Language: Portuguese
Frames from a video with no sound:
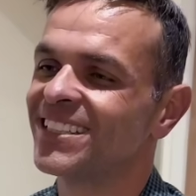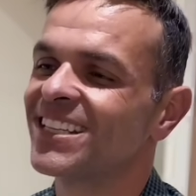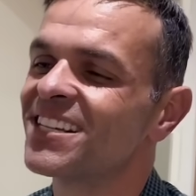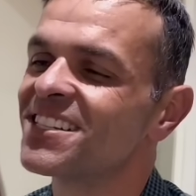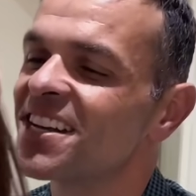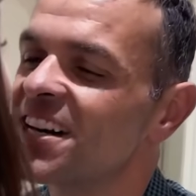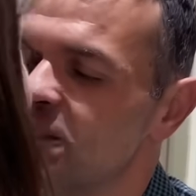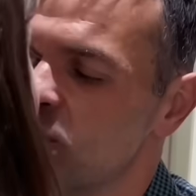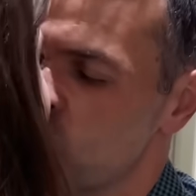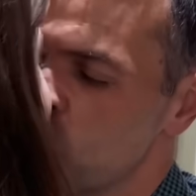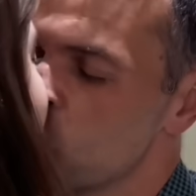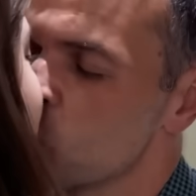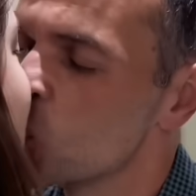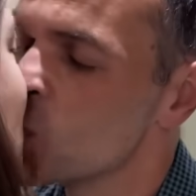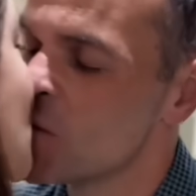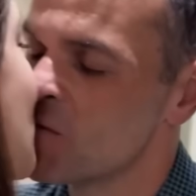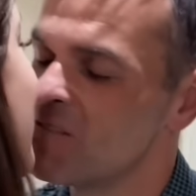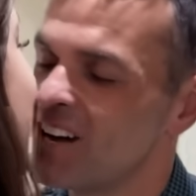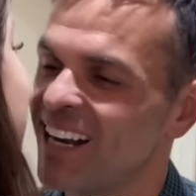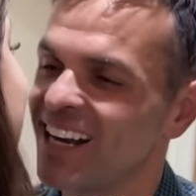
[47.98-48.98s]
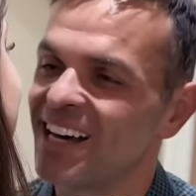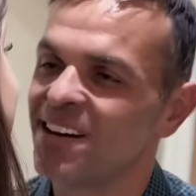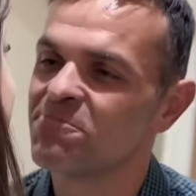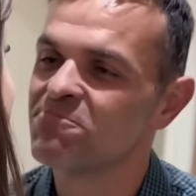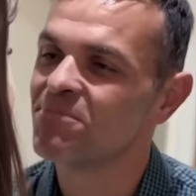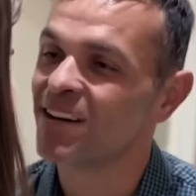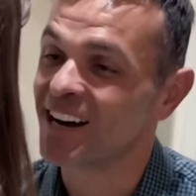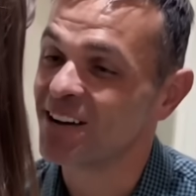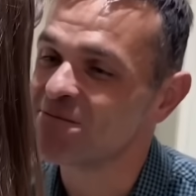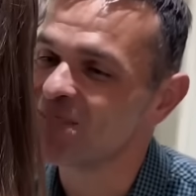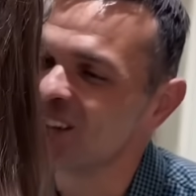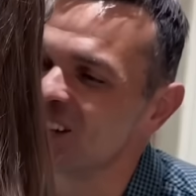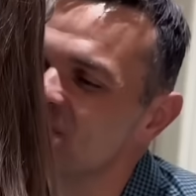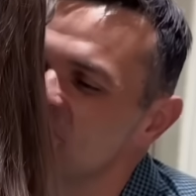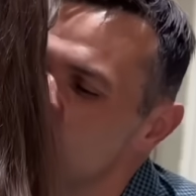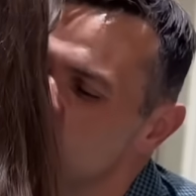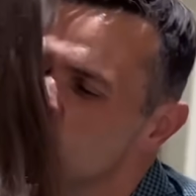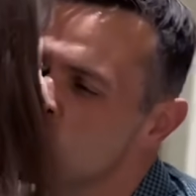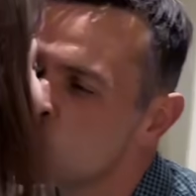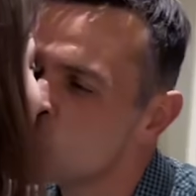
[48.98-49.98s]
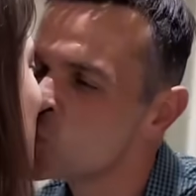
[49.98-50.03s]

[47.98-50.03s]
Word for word: Tá certo. Vai lá. Parabéns, viu?